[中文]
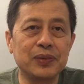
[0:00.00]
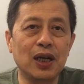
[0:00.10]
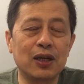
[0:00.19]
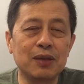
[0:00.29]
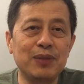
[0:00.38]

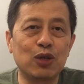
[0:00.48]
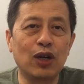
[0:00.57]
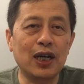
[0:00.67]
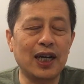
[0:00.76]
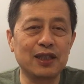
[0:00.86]
要跟美
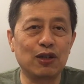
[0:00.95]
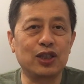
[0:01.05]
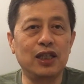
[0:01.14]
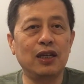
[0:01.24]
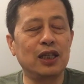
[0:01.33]
国干到
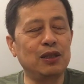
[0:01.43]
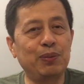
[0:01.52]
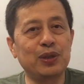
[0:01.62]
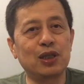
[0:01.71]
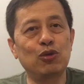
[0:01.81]
底，你
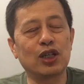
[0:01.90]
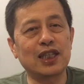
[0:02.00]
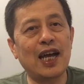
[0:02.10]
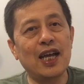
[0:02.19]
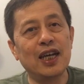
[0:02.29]
不行，我
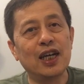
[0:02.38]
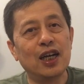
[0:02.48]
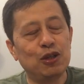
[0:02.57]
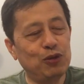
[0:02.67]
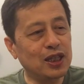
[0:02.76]
在
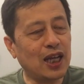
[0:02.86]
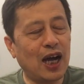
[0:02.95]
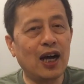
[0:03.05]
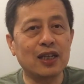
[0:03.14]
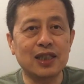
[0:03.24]
云南
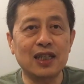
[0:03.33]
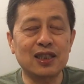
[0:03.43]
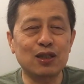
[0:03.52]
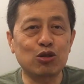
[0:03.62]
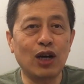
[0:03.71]
啊，在
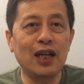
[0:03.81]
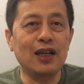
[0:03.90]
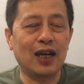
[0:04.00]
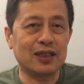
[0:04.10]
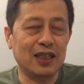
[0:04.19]
四
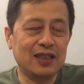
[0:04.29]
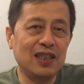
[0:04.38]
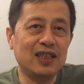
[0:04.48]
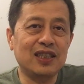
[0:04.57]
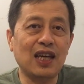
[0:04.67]
川啊，在
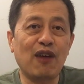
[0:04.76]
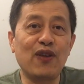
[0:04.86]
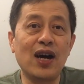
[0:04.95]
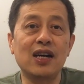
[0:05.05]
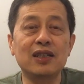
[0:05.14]
地底下
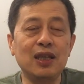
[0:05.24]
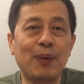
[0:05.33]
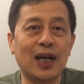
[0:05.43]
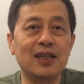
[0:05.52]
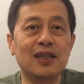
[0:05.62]
放
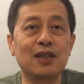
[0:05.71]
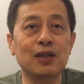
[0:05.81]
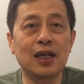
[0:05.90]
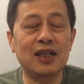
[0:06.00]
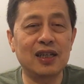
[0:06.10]
100颗
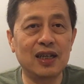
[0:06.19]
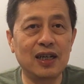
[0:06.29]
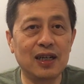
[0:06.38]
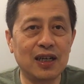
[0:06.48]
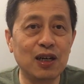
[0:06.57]

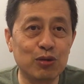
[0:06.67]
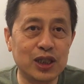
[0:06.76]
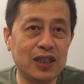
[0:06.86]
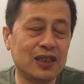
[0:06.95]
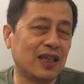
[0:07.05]
核武
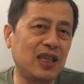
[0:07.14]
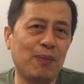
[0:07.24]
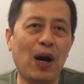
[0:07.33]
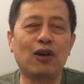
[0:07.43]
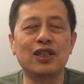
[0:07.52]
器，在地
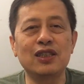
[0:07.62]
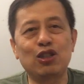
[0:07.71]
爆引